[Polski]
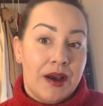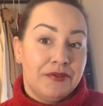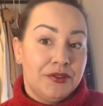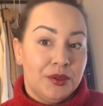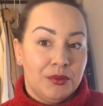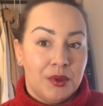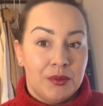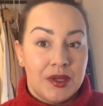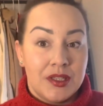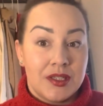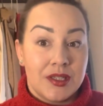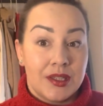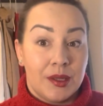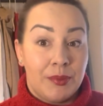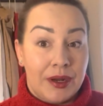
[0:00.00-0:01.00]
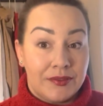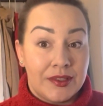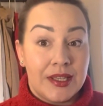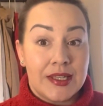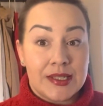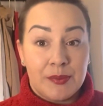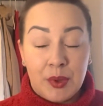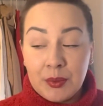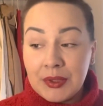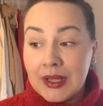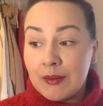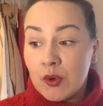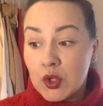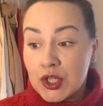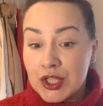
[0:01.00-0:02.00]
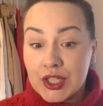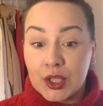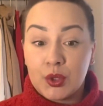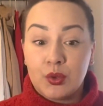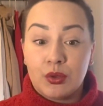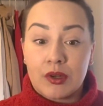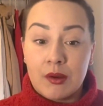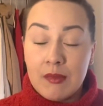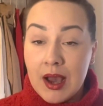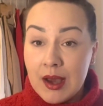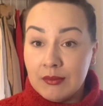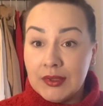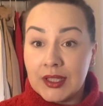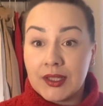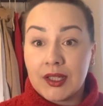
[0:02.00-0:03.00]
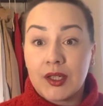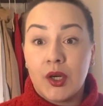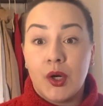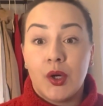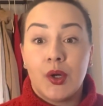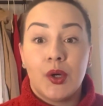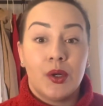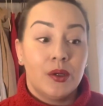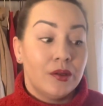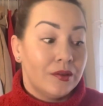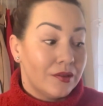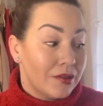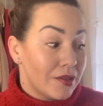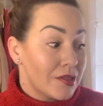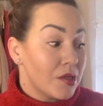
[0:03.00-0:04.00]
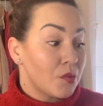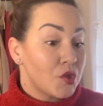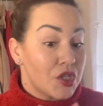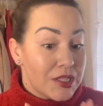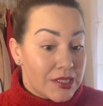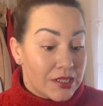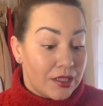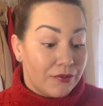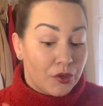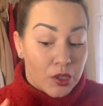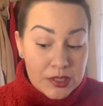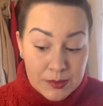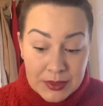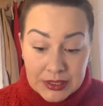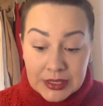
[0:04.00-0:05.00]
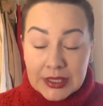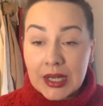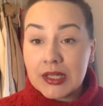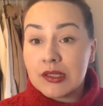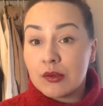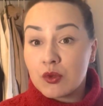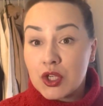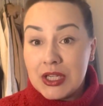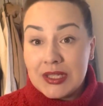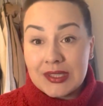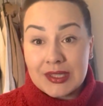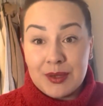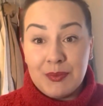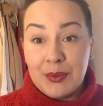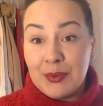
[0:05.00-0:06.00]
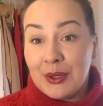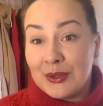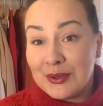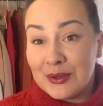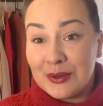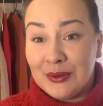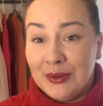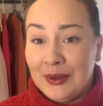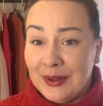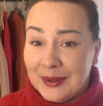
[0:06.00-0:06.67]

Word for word: a w tym momencie naprawdę ja zapominam o rzeczach, które mam, dlatego e, są czystki w kosmetykach, są czystki po prostu,